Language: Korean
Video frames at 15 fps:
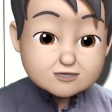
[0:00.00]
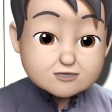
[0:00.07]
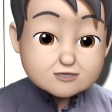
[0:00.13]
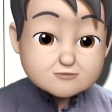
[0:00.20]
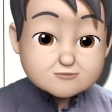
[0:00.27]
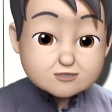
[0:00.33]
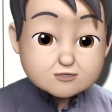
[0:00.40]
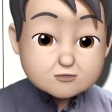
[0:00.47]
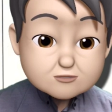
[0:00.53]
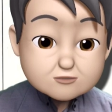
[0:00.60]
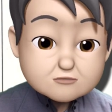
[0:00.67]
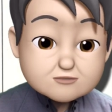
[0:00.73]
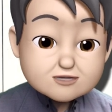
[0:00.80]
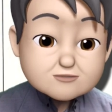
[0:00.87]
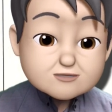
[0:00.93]
because of
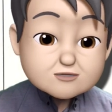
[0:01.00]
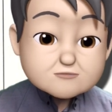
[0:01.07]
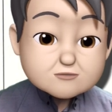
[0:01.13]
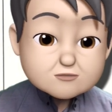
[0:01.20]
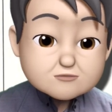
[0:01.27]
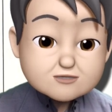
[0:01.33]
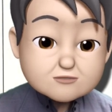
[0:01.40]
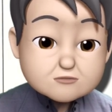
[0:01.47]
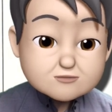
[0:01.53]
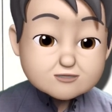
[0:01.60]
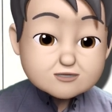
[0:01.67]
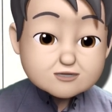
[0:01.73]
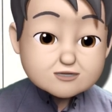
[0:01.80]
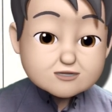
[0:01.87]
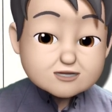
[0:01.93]
다음에는 명사오지
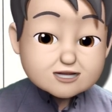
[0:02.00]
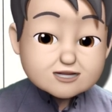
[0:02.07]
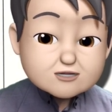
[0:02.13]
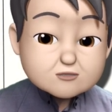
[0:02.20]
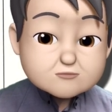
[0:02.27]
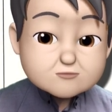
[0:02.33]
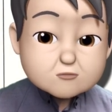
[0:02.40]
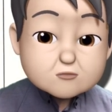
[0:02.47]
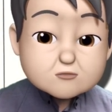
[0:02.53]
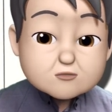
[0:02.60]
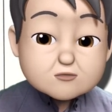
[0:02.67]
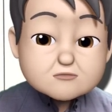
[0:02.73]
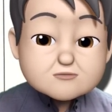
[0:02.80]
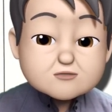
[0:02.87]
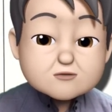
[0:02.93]
아주
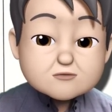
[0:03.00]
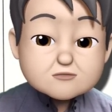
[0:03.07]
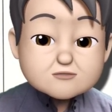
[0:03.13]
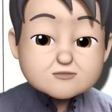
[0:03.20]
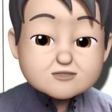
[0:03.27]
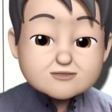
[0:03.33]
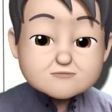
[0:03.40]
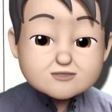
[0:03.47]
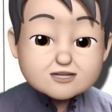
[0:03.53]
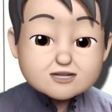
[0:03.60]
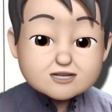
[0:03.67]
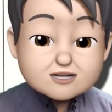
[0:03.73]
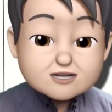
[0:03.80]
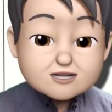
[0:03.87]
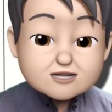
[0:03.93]
폭넓은 언어들
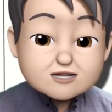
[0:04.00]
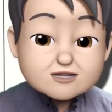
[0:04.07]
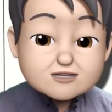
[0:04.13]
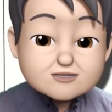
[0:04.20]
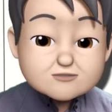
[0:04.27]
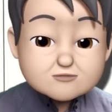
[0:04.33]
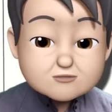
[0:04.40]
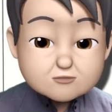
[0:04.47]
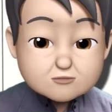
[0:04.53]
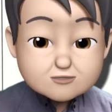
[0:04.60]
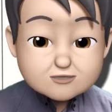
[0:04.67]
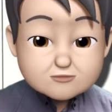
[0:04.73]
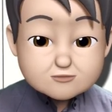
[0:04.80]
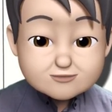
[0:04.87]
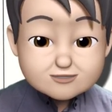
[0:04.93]
때문에 이건 이렇게
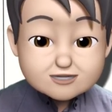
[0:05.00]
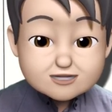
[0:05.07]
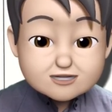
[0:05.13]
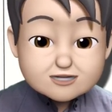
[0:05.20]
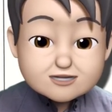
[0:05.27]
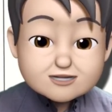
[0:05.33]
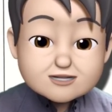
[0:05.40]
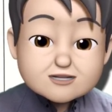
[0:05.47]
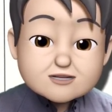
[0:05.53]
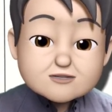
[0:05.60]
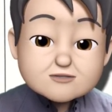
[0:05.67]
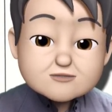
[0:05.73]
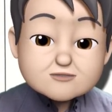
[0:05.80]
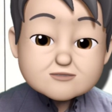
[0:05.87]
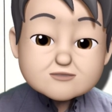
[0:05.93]
수시
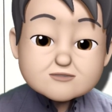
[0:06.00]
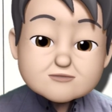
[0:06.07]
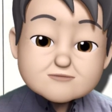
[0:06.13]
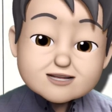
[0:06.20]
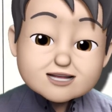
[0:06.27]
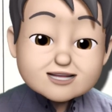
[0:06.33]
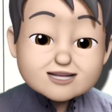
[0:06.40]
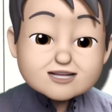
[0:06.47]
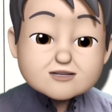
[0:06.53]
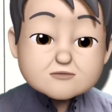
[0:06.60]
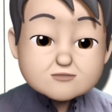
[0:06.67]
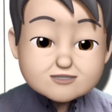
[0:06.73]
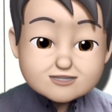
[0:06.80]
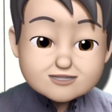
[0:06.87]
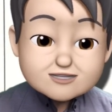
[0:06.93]
어,
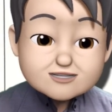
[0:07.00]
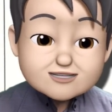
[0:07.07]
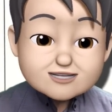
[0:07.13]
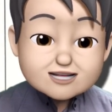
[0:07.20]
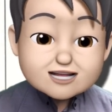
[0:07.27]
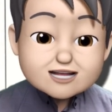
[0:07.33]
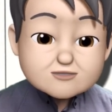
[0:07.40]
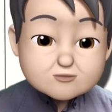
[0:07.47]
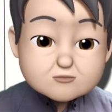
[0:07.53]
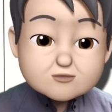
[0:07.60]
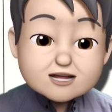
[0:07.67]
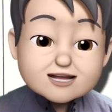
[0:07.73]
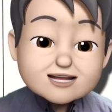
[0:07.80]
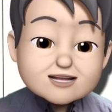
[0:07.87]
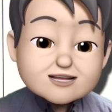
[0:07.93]
말되어지는 아주
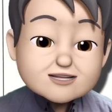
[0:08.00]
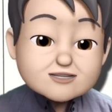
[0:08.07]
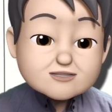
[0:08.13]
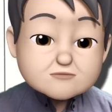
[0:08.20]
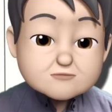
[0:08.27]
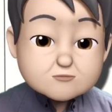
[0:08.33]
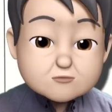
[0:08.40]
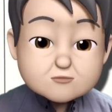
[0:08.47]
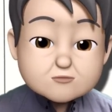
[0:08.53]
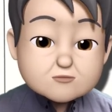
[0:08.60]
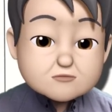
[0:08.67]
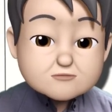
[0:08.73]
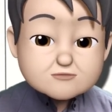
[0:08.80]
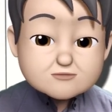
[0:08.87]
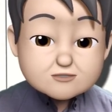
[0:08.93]
다양한
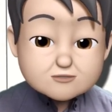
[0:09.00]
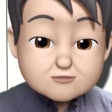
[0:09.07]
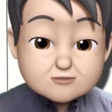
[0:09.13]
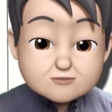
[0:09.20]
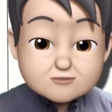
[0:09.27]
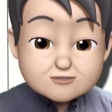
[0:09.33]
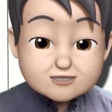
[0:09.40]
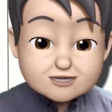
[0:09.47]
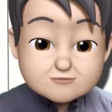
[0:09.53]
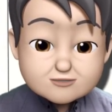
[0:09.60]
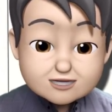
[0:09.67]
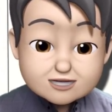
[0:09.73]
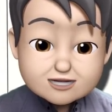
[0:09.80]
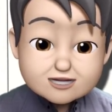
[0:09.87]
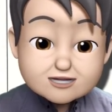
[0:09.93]
폭넓은 언어들
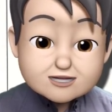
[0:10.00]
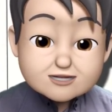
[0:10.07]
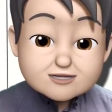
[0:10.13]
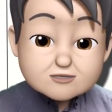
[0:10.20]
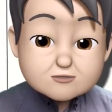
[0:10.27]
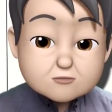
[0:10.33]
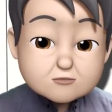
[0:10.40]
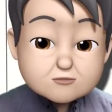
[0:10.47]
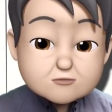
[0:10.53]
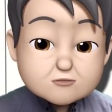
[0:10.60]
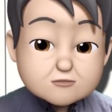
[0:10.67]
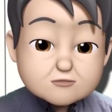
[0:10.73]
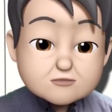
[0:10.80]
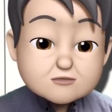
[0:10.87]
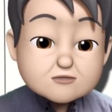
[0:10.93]
때문에
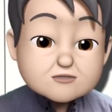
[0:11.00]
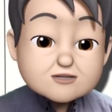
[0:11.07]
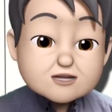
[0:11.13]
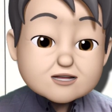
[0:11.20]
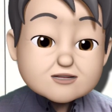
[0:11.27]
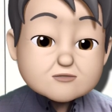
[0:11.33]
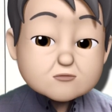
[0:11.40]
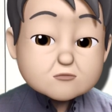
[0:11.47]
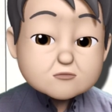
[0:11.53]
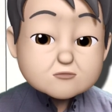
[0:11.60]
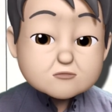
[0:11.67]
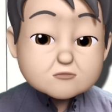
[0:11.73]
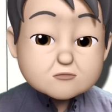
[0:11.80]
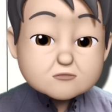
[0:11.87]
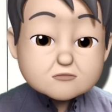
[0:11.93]
서로서로
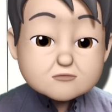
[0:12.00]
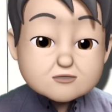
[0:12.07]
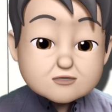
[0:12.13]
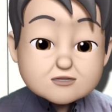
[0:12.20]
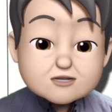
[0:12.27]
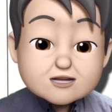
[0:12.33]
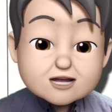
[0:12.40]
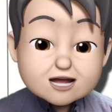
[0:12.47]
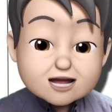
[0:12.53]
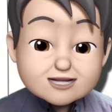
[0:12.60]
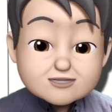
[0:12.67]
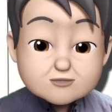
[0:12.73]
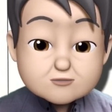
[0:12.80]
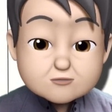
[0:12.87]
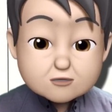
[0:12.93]
의사소통을 할
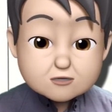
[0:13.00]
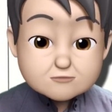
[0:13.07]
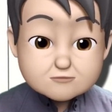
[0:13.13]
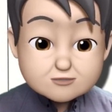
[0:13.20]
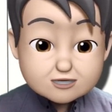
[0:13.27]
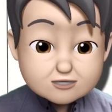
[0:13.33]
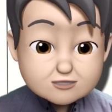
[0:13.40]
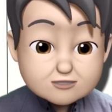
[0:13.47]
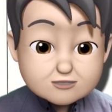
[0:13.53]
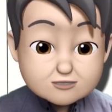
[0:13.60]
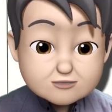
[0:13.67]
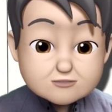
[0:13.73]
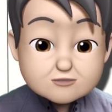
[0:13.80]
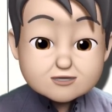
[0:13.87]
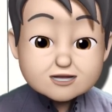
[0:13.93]
수 없는
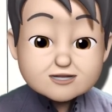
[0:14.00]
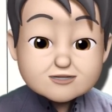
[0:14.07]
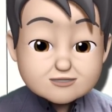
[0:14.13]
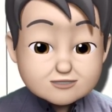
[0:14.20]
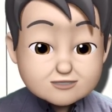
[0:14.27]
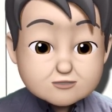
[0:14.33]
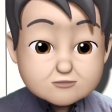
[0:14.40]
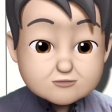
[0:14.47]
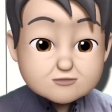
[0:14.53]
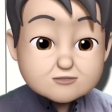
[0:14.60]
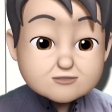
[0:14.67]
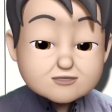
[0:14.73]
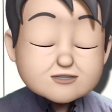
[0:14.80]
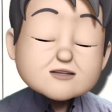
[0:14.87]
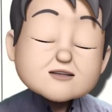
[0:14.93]
그러한 능력
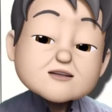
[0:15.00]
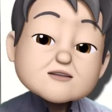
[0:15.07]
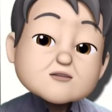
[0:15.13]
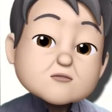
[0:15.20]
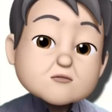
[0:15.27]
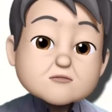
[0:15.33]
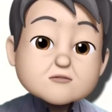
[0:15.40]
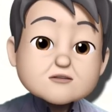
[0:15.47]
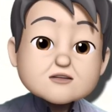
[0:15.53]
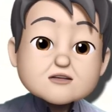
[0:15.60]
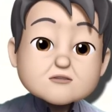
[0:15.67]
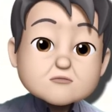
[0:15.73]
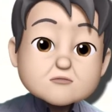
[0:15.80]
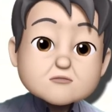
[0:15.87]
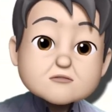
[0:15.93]
그치? 서로
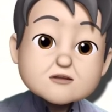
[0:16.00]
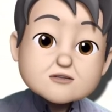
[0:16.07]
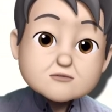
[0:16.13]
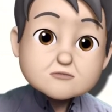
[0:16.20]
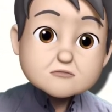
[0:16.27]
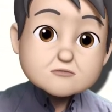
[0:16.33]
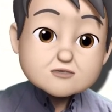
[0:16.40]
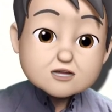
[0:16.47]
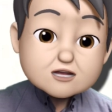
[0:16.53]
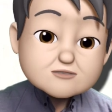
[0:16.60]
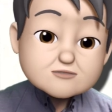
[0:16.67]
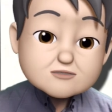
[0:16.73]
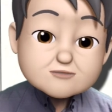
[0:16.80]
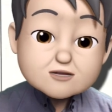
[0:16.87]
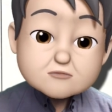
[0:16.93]
의사소통할 수 없는
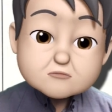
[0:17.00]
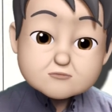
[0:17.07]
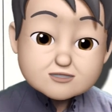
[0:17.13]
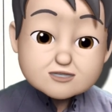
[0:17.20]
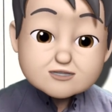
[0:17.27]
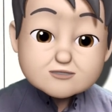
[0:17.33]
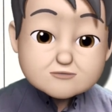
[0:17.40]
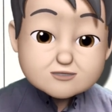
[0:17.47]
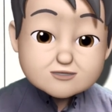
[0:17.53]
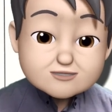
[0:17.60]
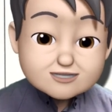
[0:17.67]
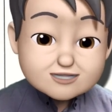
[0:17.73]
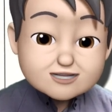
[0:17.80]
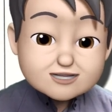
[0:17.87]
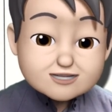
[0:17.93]
게그래 바로 문제점이었다
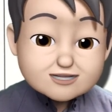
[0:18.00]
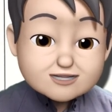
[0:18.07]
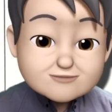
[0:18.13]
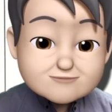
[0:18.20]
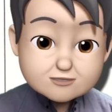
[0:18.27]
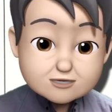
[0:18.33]
이 얘기다